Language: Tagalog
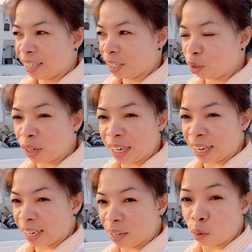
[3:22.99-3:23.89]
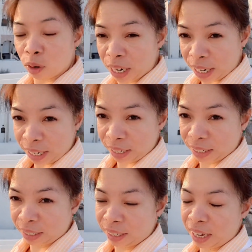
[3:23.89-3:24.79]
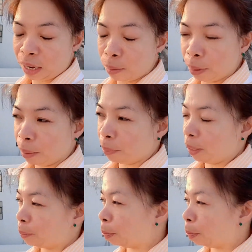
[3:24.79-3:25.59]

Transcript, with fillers: So, ayan. Huwag ka lang gigiba pa.